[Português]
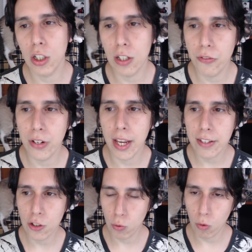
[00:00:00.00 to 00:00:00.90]
e
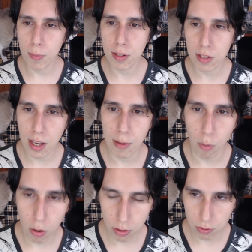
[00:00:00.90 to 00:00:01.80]
frieza de um homem sem
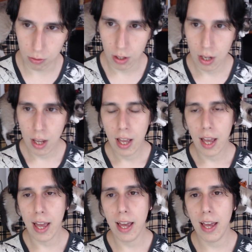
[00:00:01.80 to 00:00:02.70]
remorso,
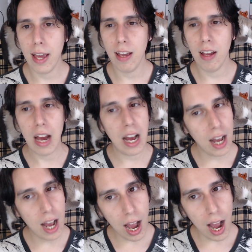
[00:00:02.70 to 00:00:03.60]
é,
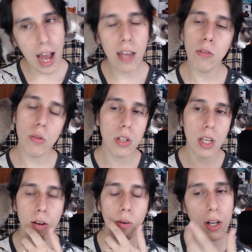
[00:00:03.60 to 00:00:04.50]
Aí eu não sei,
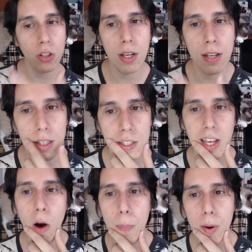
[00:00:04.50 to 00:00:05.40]
eu acho que se
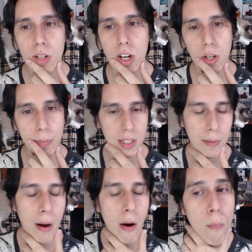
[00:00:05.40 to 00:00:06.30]
é o personagem
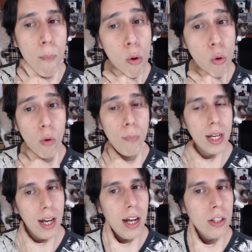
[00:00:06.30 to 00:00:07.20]
principal é um pouco
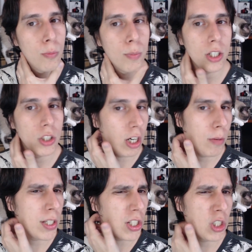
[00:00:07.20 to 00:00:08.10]
complicado, porque
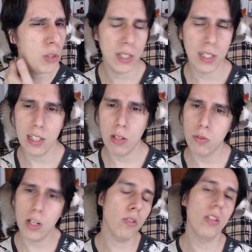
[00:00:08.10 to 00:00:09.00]
geralmente a gente precisa ter um
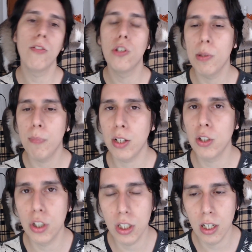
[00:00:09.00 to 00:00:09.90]
certo nível de
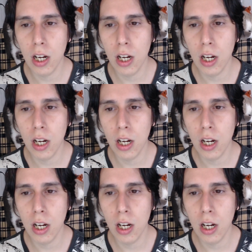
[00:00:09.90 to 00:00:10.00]
empatia